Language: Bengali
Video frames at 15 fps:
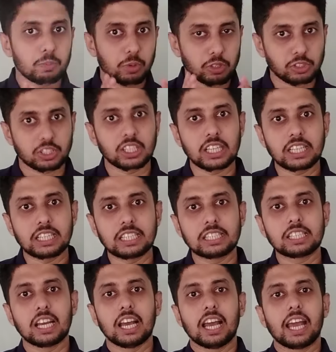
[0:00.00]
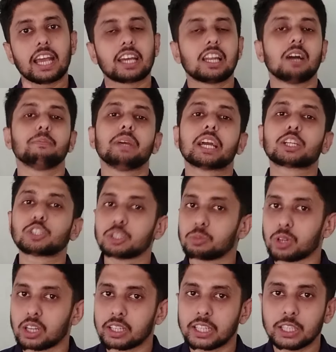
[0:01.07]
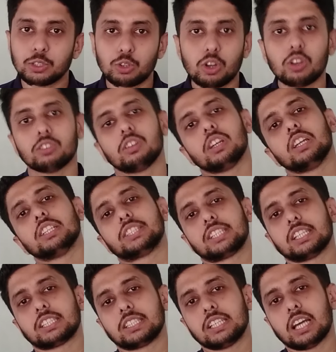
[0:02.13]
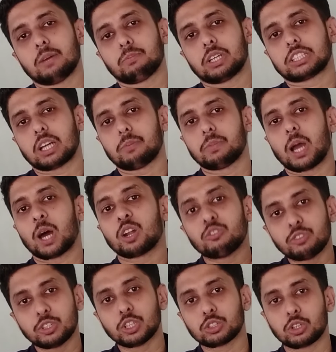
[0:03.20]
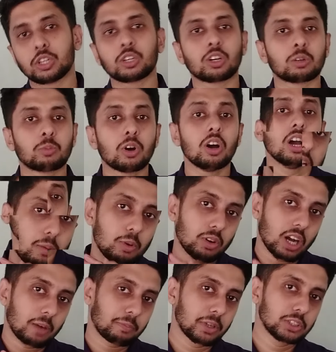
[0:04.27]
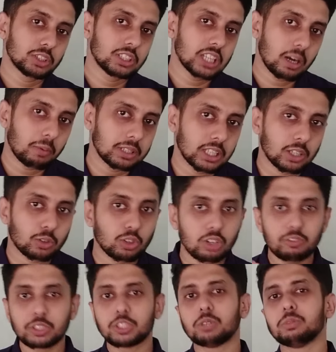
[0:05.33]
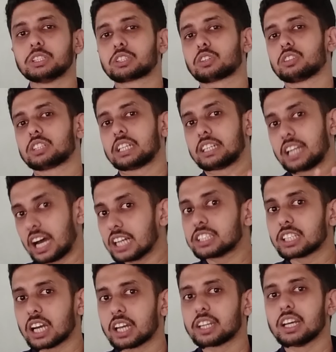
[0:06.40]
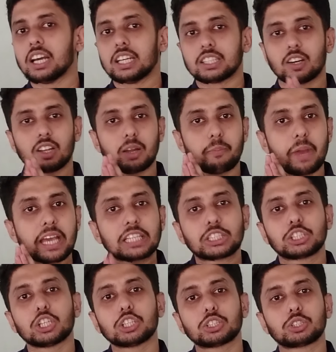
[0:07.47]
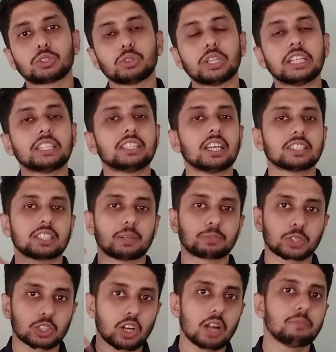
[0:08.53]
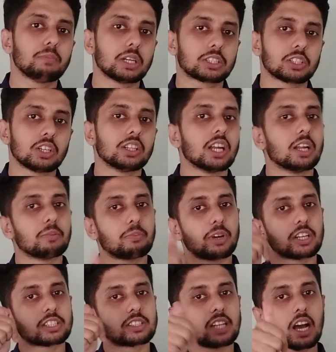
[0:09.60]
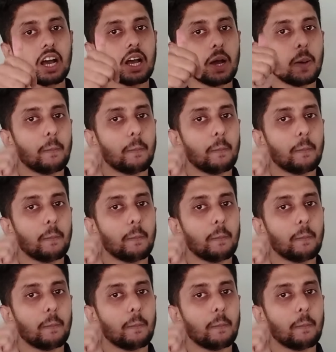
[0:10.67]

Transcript: উই প্রসিড এখানে আমি একটু বলে নিই ডুয়েলিং ইংলিশ টেস্ট নিয়ে আমরা সামনে আরও ভিডিও তৈরি করব এবং আপনি যদি আমাদের কোনো ভিডিও মিস করতে না চান তাহলে মেক শিওর টু হিট দ্য সাবস্ক্রাইব বাটন অ্যান্ড প্রেস দ্য